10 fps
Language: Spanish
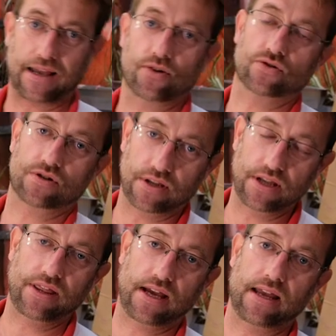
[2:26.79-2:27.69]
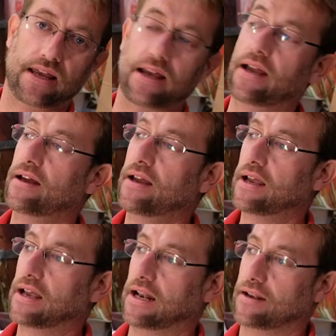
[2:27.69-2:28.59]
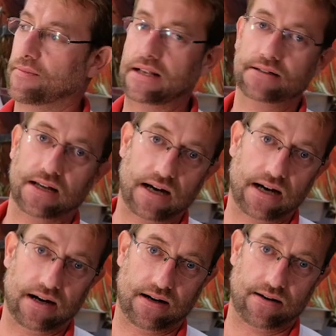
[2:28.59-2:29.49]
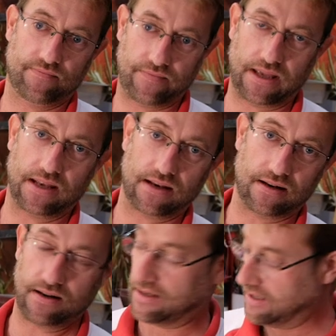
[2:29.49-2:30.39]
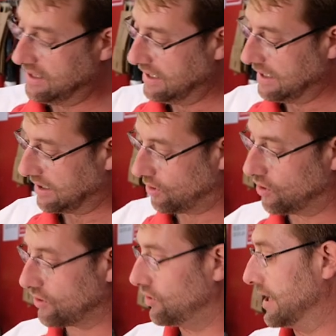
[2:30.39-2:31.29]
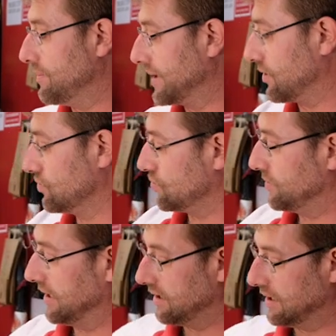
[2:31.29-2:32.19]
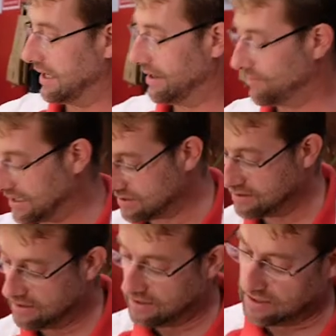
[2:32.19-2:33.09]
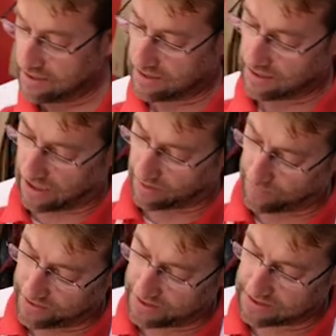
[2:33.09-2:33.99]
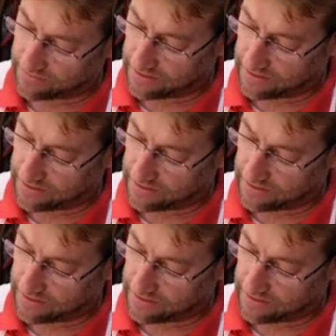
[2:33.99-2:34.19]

que nos dice que el animal está en gordo ya para consumir y además hay piezas que